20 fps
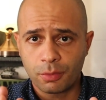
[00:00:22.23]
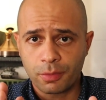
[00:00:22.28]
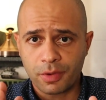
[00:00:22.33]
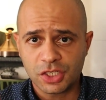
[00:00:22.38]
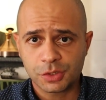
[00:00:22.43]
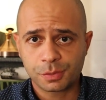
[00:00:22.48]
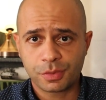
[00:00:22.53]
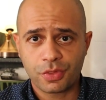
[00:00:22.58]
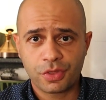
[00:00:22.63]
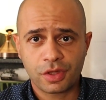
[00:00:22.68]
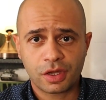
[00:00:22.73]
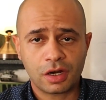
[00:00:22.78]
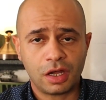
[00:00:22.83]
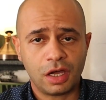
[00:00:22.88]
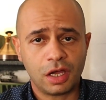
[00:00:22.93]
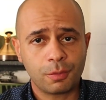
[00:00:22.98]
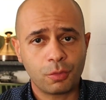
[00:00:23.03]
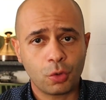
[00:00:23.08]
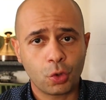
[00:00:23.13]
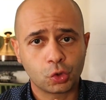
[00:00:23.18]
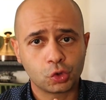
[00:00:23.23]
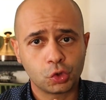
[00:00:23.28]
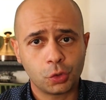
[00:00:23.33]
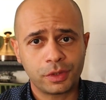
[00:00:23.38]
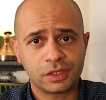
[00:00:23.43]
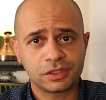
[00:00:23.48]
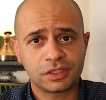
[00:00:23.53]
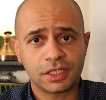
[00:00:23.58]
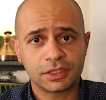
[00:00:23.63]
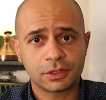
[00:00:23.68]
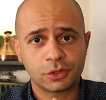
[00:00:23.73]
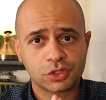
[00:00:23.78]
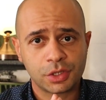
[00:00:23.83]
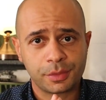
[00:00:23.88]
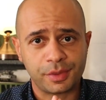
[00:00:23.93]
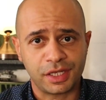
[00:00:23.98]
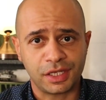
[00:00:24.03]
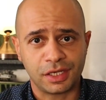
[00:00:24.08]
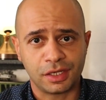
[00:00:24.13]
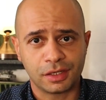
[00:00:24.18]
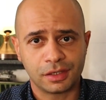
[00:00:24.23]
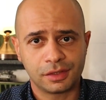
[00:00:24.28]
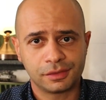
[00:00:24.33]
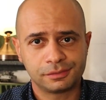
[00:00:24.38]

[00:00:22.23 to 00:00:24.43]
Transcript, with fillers: بمناسبه ذكرى حرب اكتوبر 73